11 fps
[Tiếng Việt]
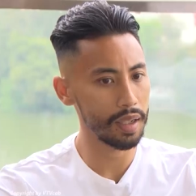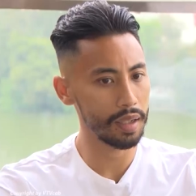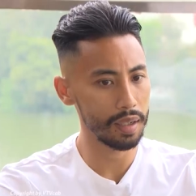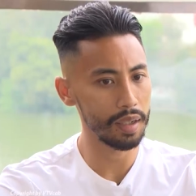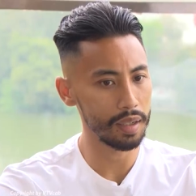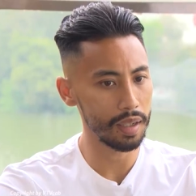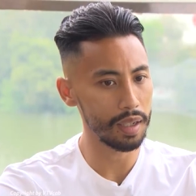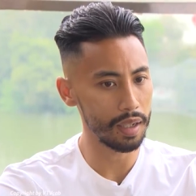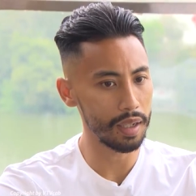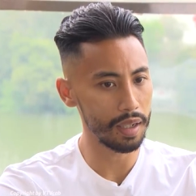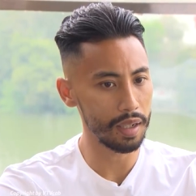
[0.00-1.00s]
Tôi cảm thấy
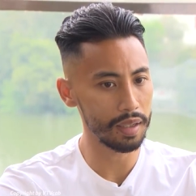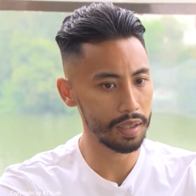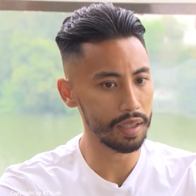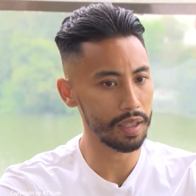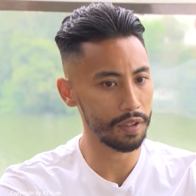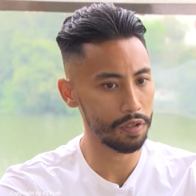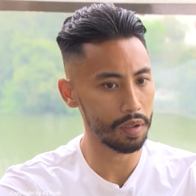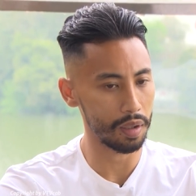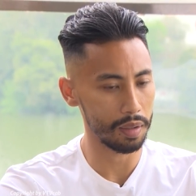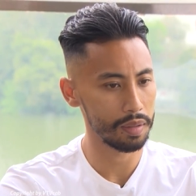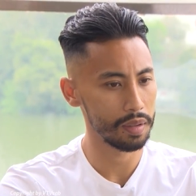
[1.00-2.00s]
rất vinh dự khi có cơ
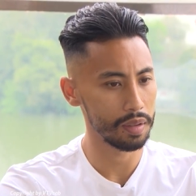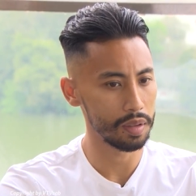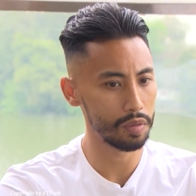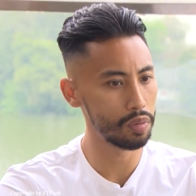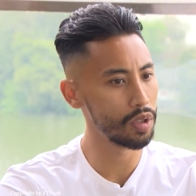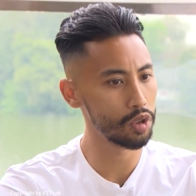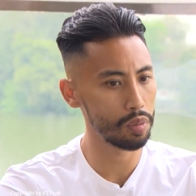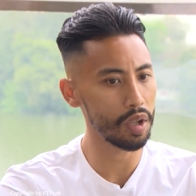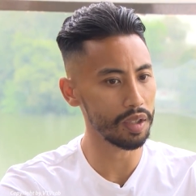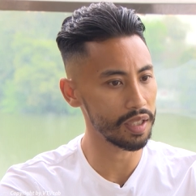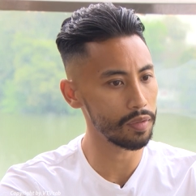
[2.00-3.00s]
hội thi đấu cho câu lạc bộ
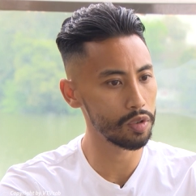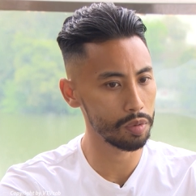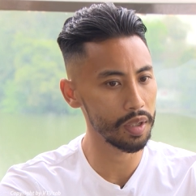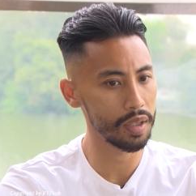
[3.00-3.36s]
Phù Đổng.